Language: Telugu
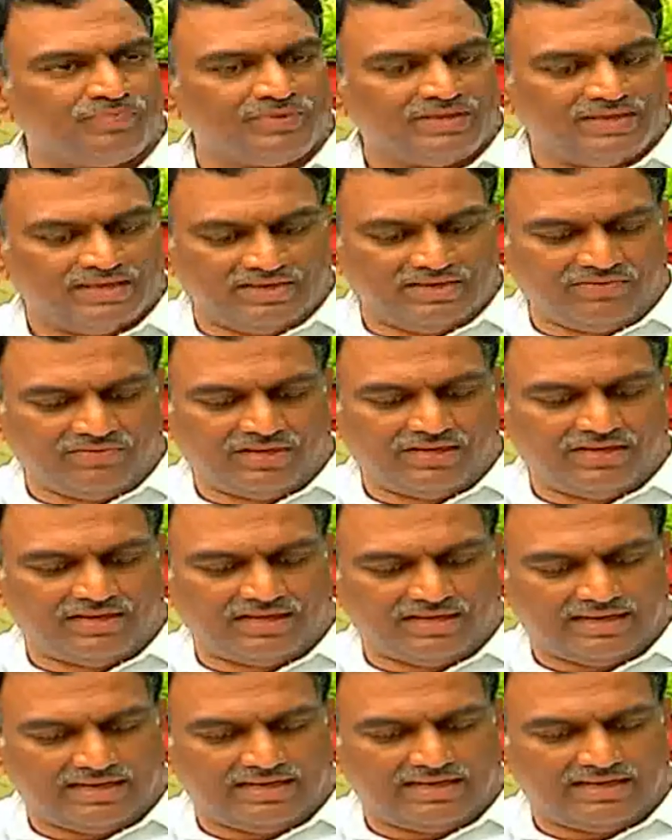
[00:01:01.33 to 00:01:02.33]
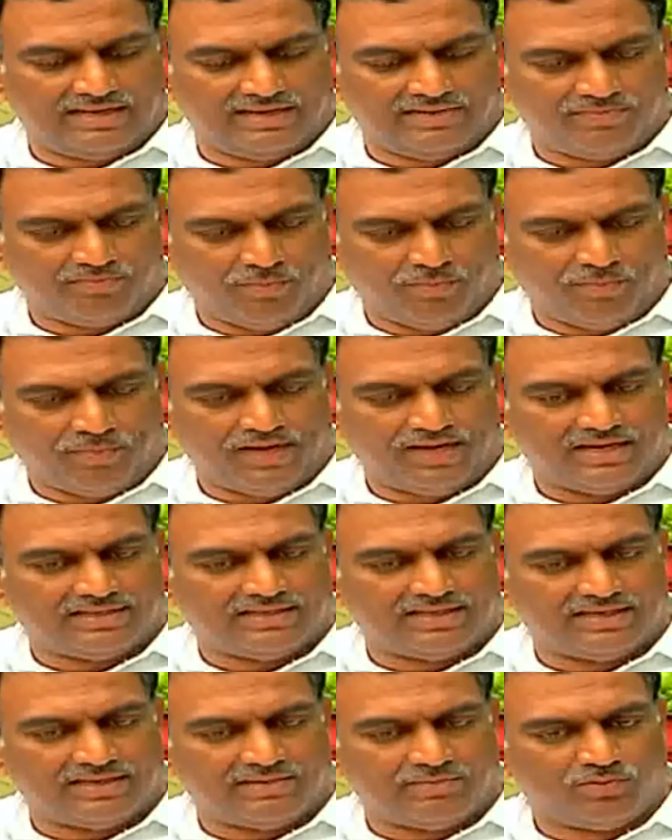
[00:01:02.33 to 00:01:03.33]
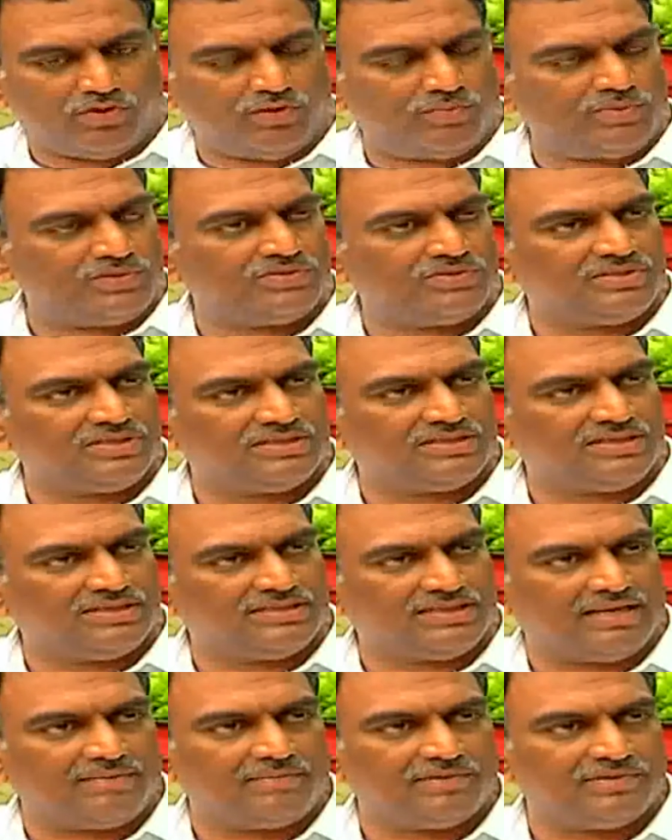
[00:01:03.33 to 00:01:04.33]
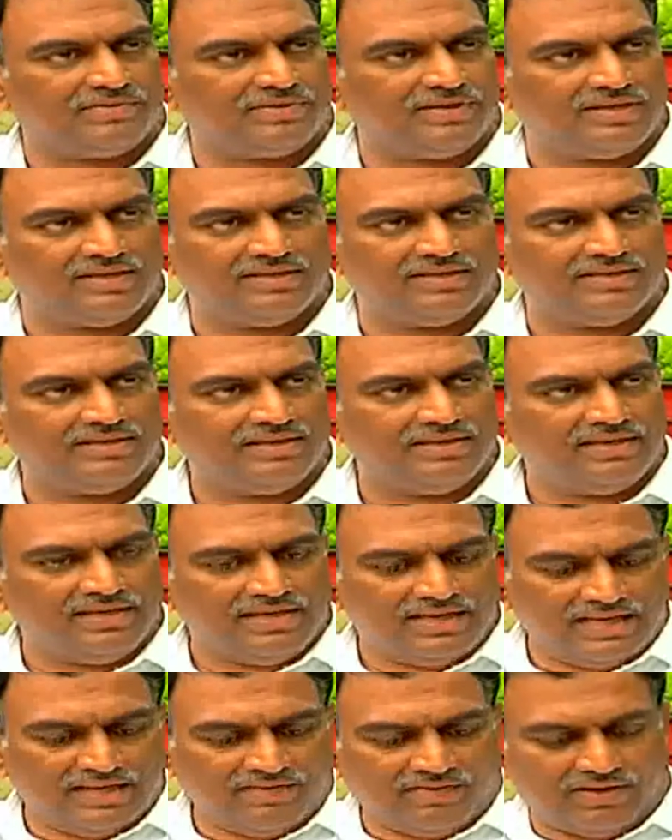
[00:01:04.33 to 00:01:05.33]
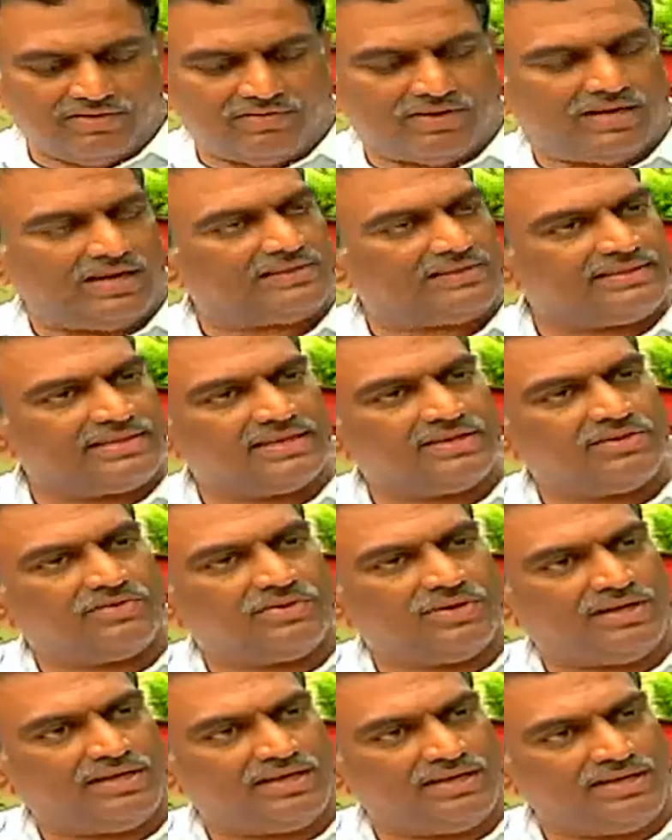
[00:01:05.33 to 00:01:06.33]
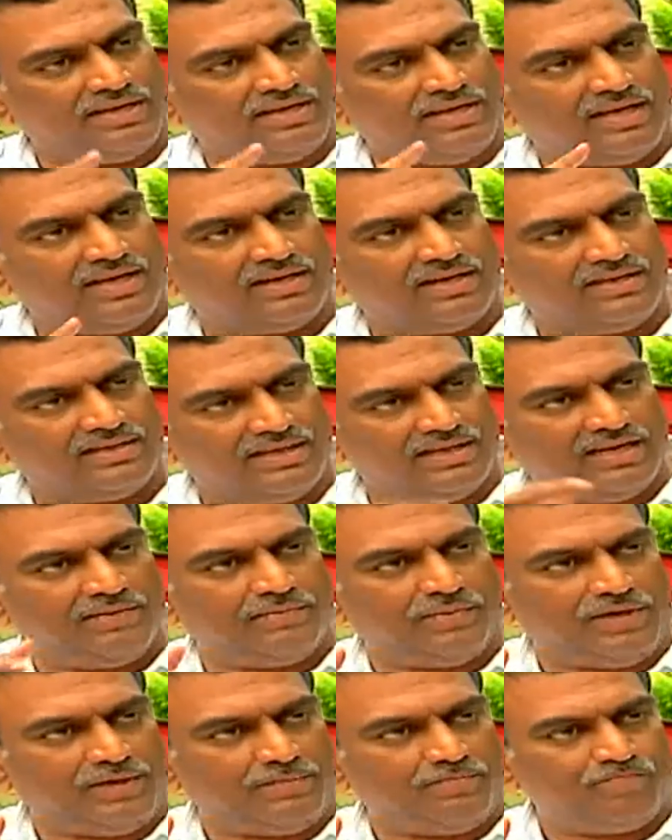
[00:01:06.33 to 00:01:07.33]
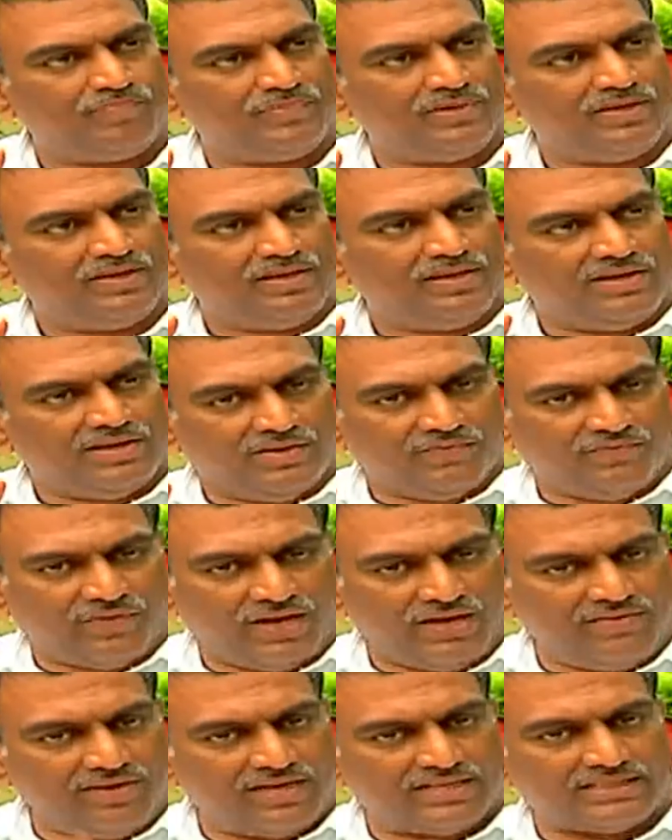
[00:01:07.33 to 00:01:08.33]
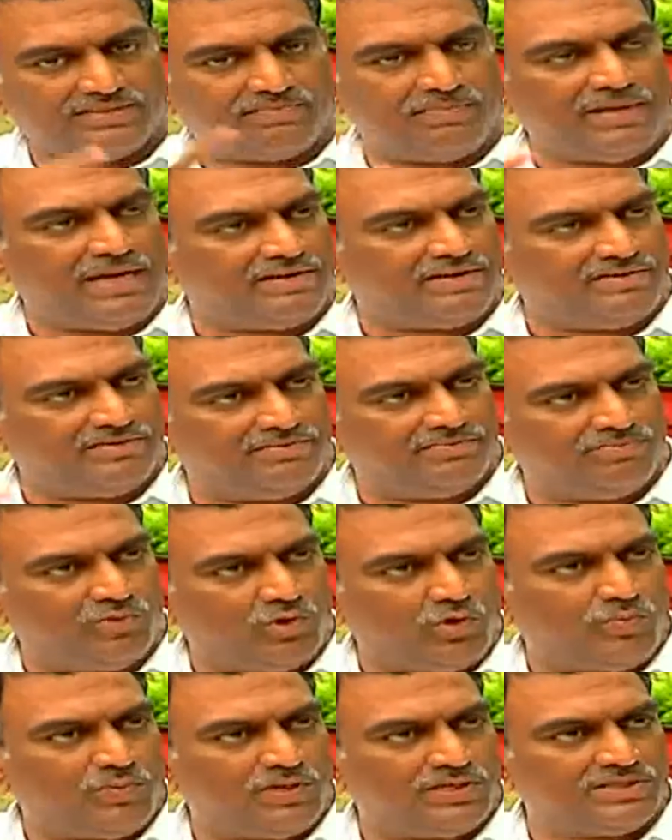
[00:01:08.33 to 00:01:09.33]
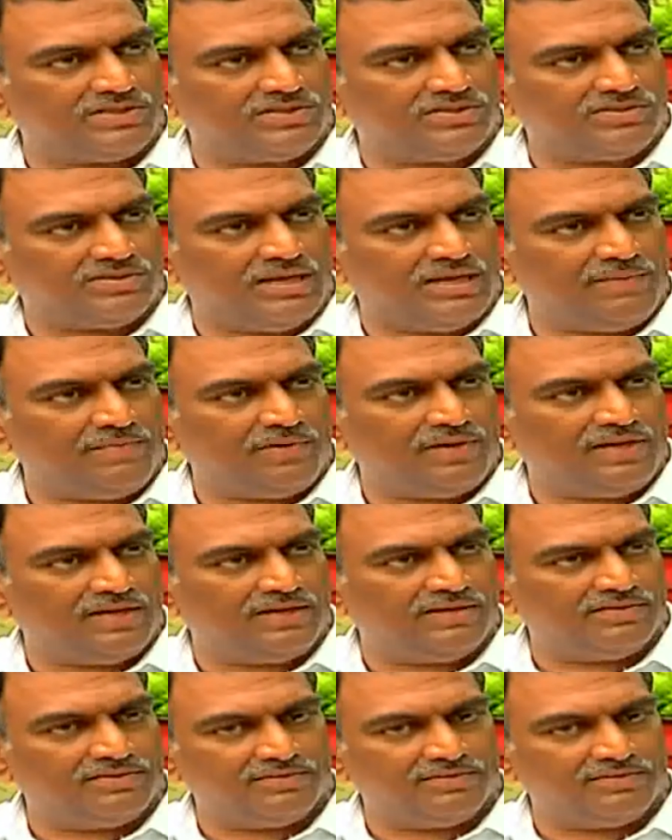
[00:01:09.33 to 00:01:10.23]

ఇవాళ అలానే ముప్పై ఐదేళ్ళకి మోనోపజ్ వచ్చేసిన చాలామంది ఉంటున్నారండి ఇవాళ వాళ్ళందరికీ కూడా అంటే నాలుగైదేళ్ళు అయిపోయి ఫైవ్ ఇయర్స్ బ్యాక్ మోనోపాజ్ అయిపోయిన వాళ్ళు